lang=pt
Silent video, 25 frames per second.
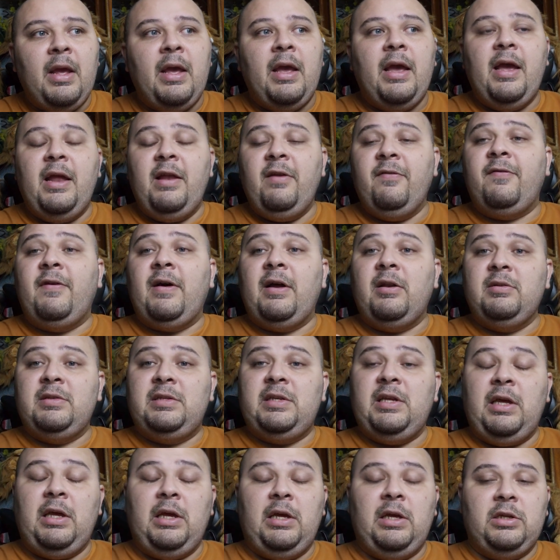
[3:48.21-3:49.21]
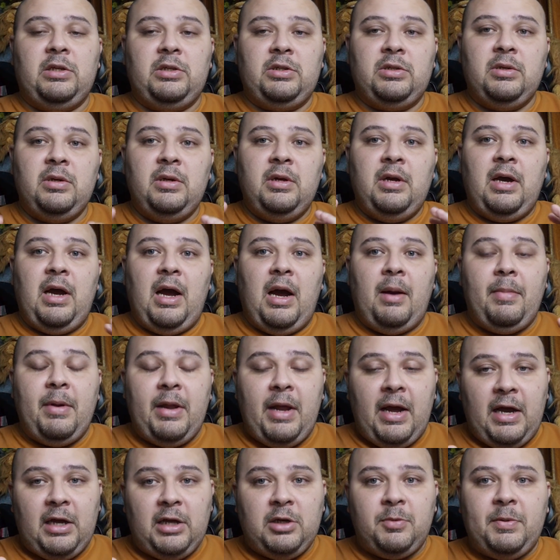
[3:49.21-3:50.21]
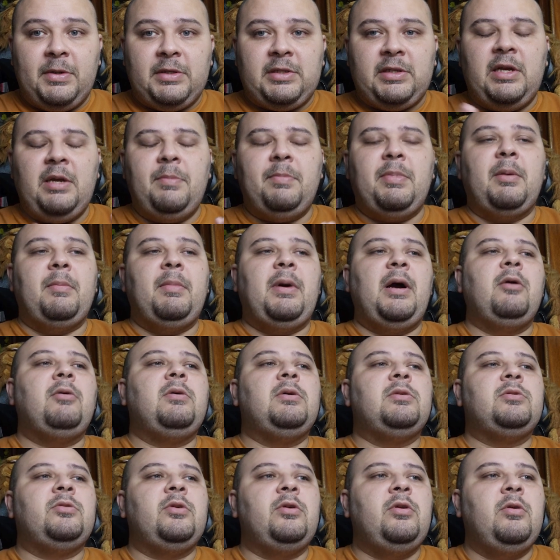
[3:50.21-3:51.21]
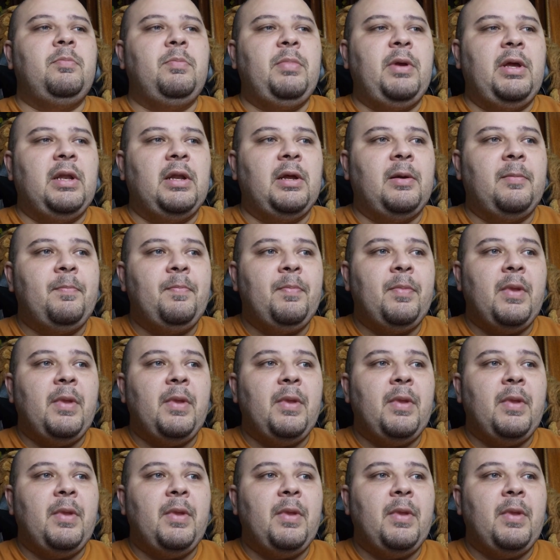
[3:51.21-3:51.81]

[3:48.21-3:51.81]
Ele fala o seguinte, abre aspas aí para Marco Antônio Pina.